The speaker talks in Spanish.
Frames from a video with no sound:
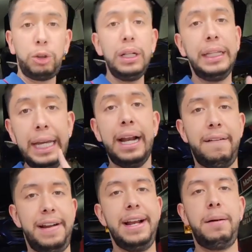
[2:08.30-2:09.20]
hecho, el
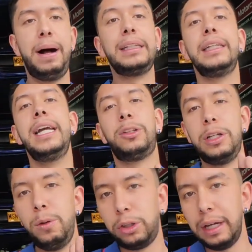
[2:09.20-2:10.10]
tigre frena más y
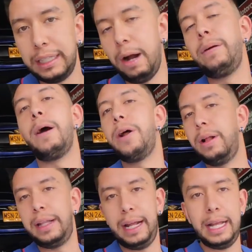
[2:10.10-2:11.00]
eso es mucho decir, aunque bueno,
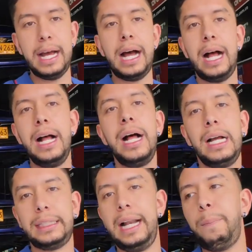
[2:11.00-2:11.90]
el tigre ya
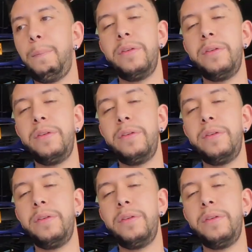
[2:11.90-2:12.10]
se le,